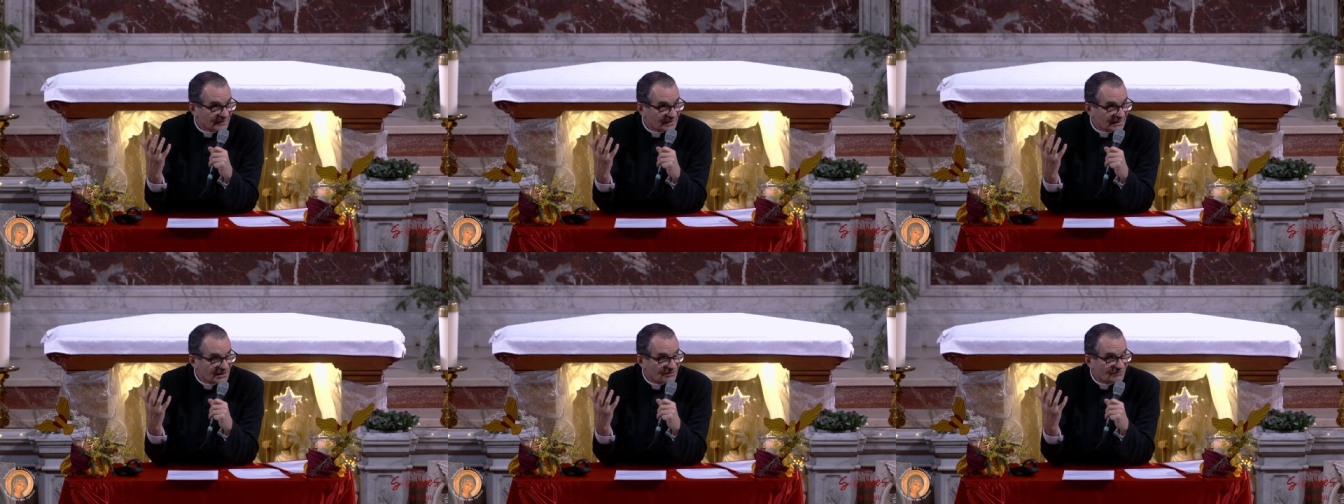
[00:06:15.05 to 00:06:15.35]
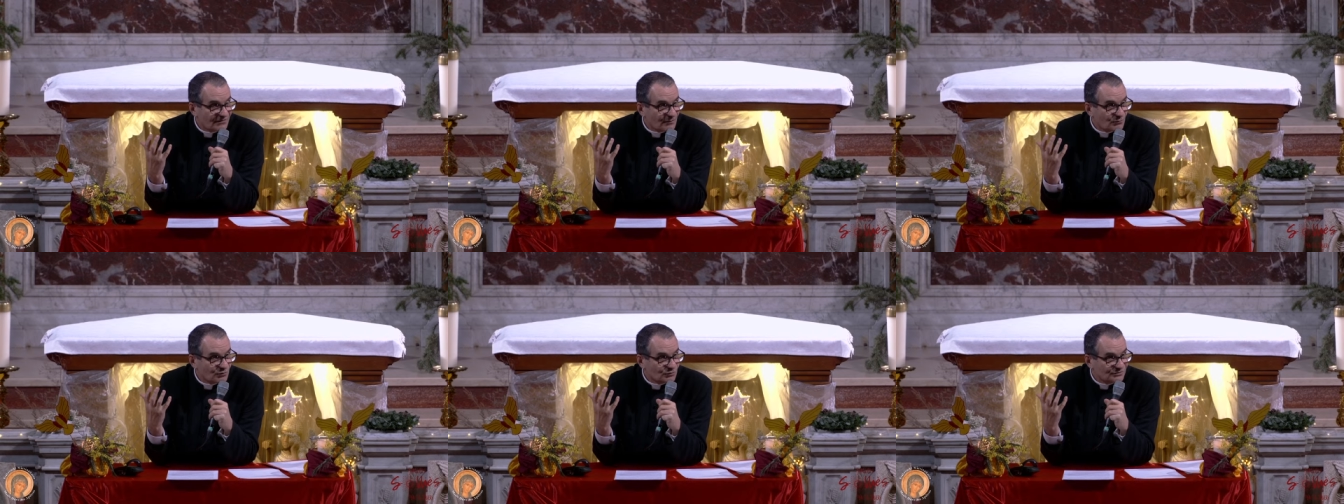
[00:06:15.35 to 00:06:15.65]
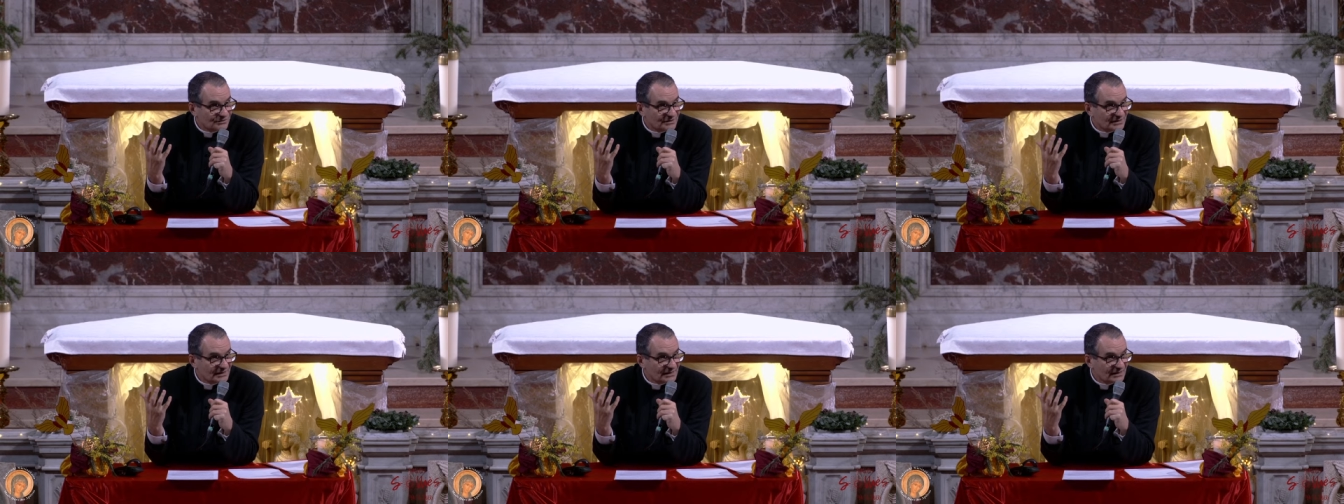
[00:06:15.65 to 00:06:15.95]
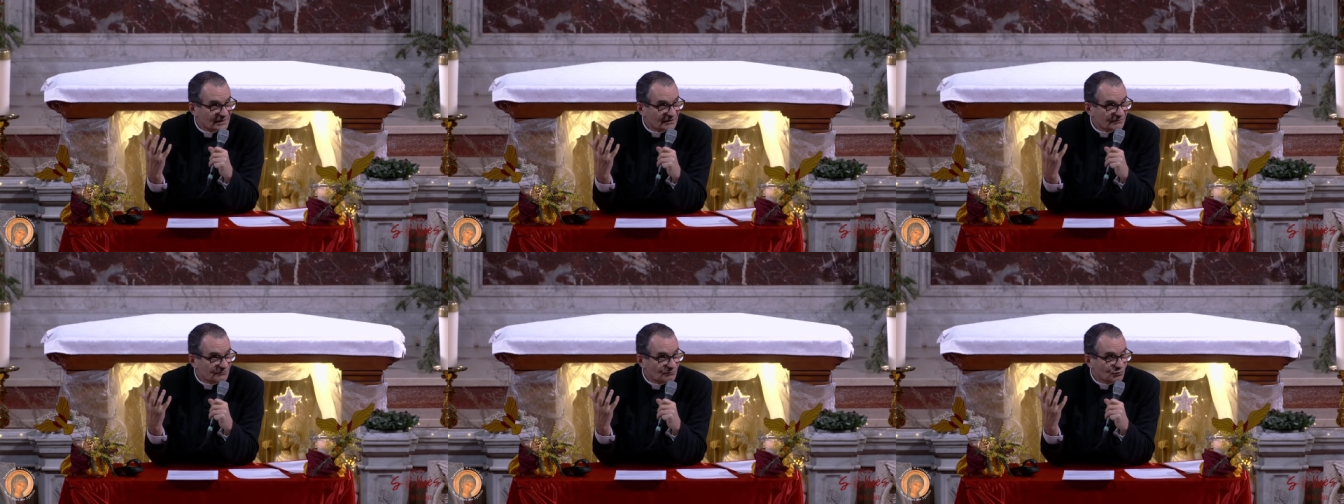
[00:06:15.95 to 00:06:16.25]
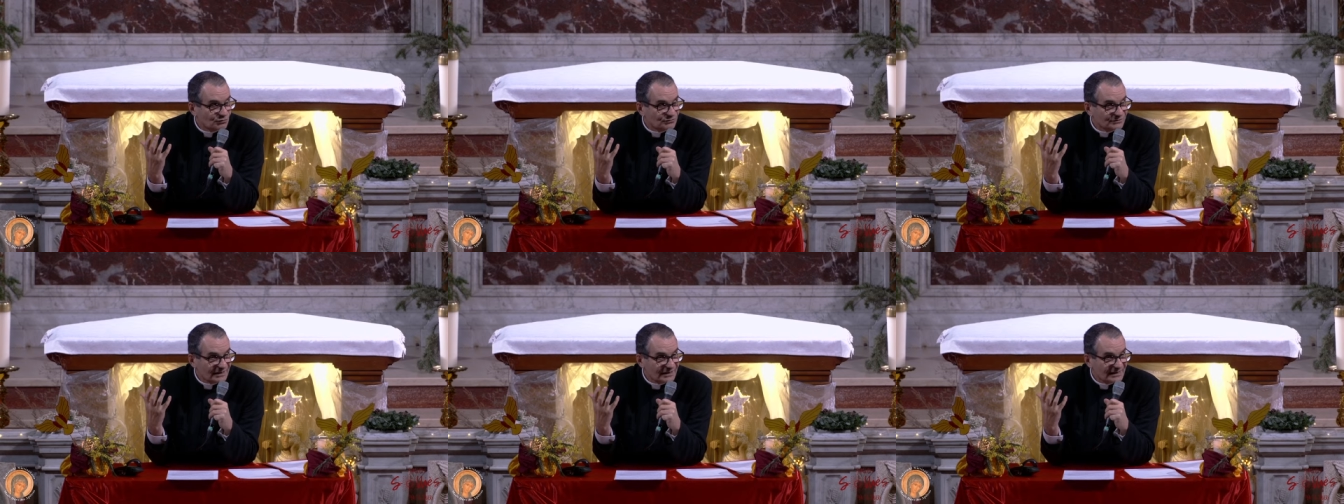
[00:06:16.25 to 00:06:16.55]
Il va monter,
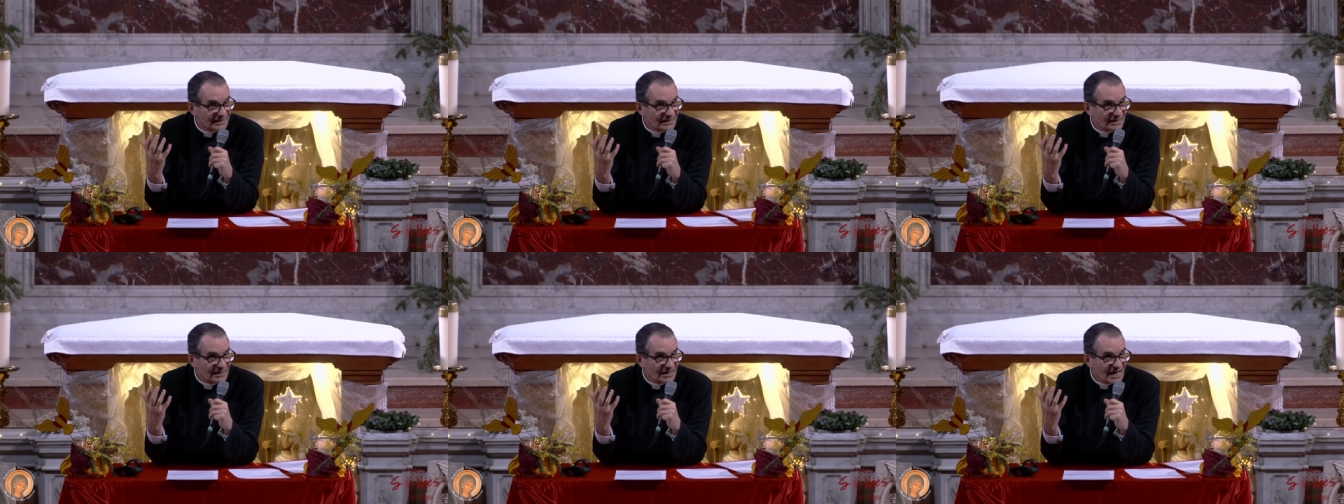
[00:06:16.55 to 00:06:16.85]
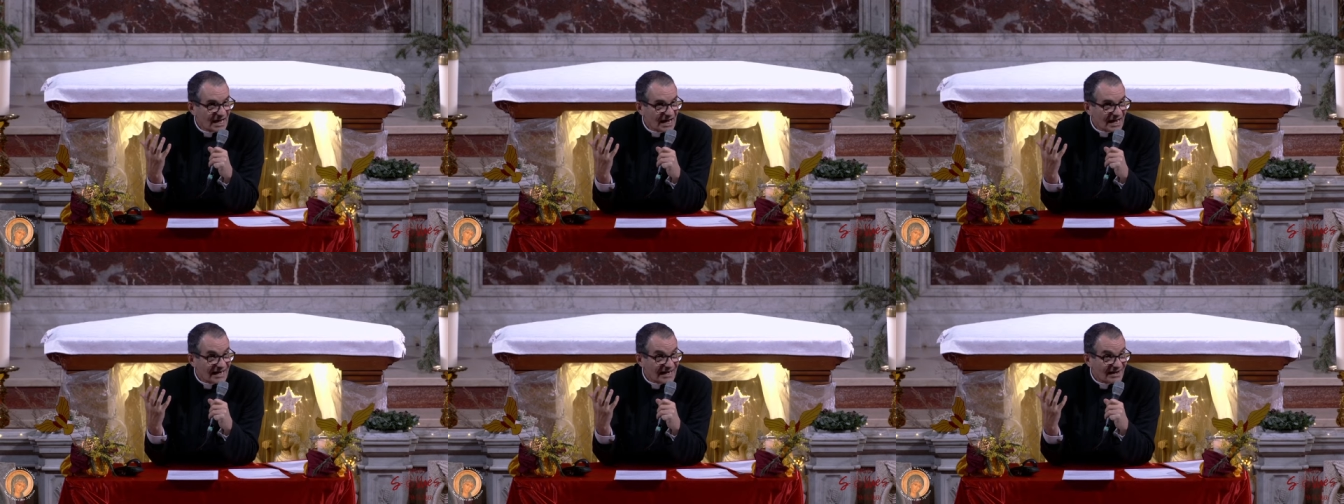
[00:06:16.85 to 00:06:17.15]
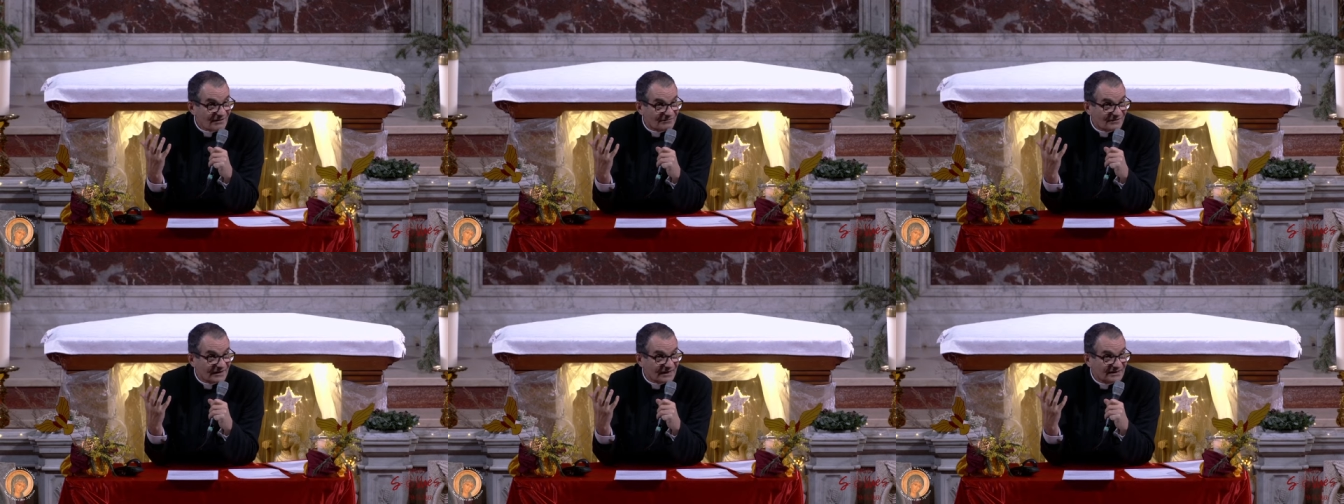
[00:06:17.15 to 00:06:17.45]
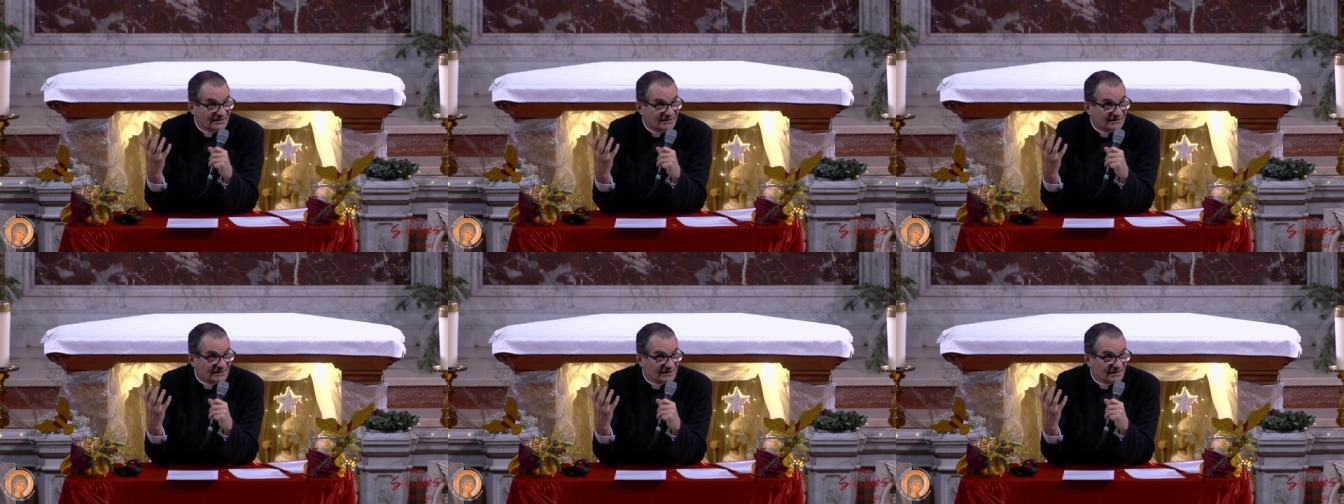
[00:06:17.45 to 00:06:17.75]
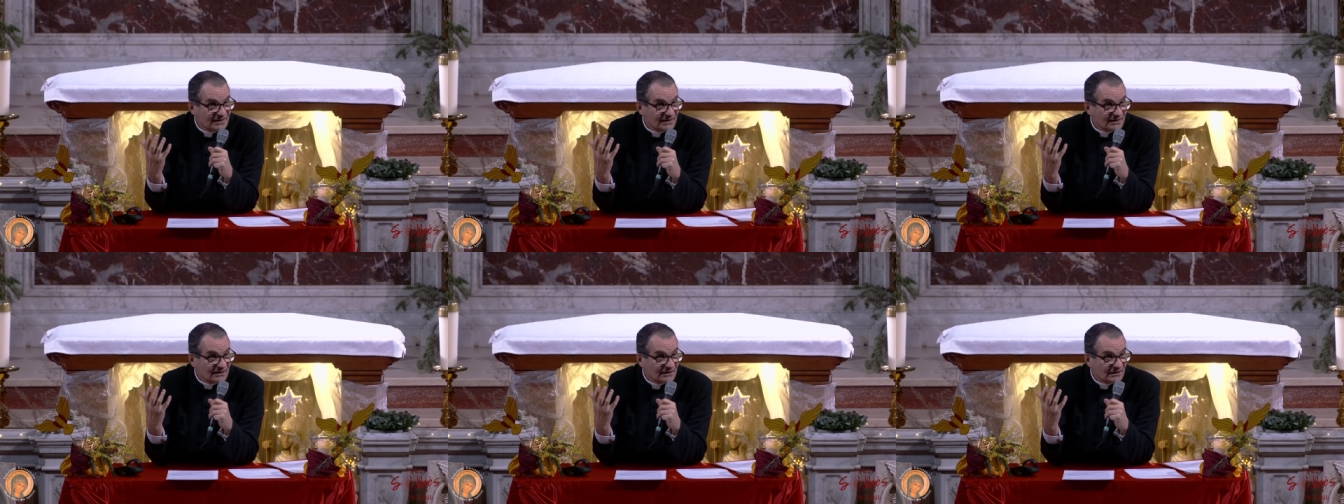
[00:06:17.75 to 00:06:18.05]
montrer la
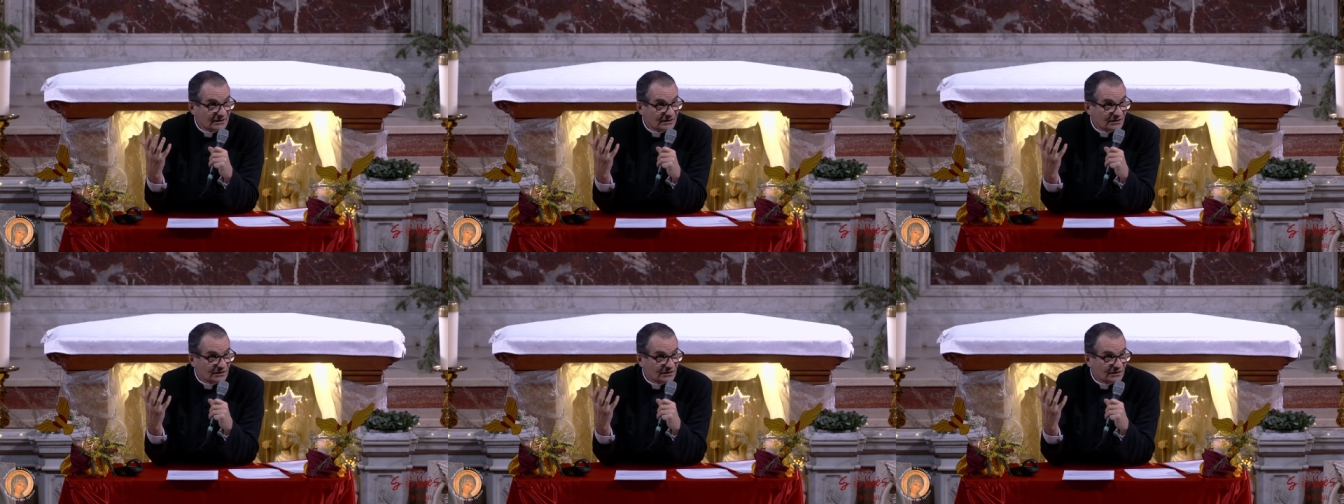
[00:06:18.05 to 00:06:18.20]
vérité